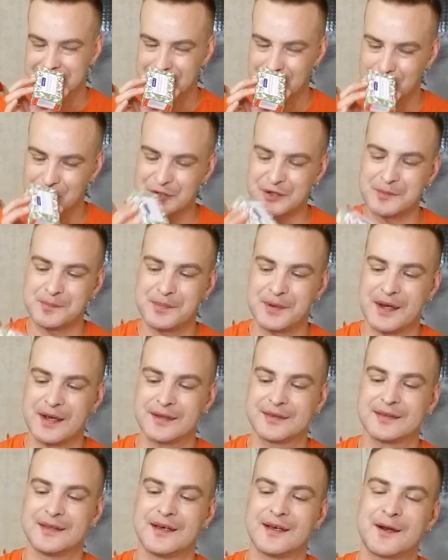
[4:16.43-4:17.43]
Очень
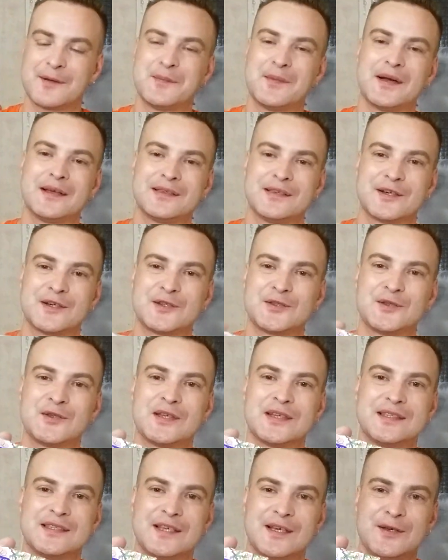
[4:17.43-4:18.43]
приятный аромат, так что
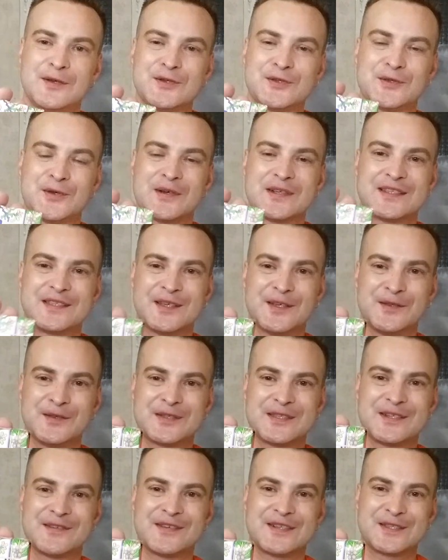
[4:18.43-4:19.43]
надеюсь, что
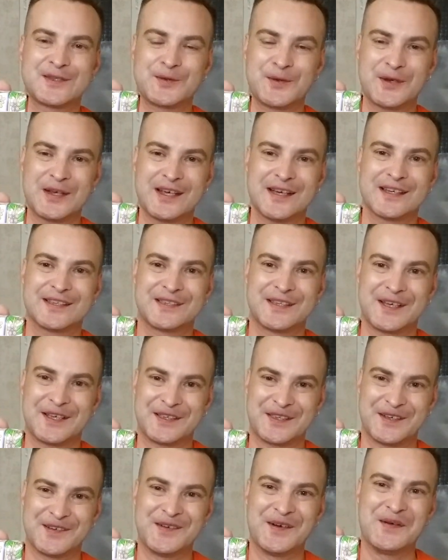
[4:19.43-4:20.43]
останутся в восторге от
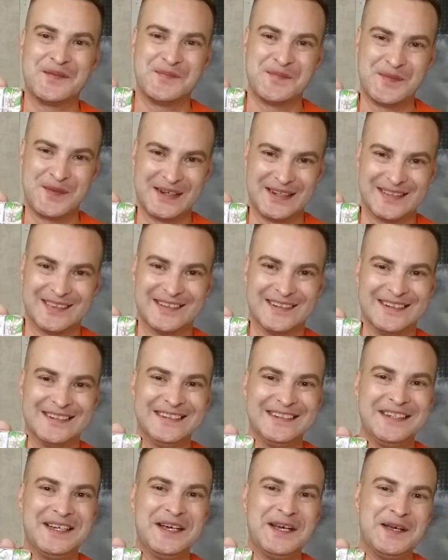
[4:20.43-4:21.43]
этого мыла.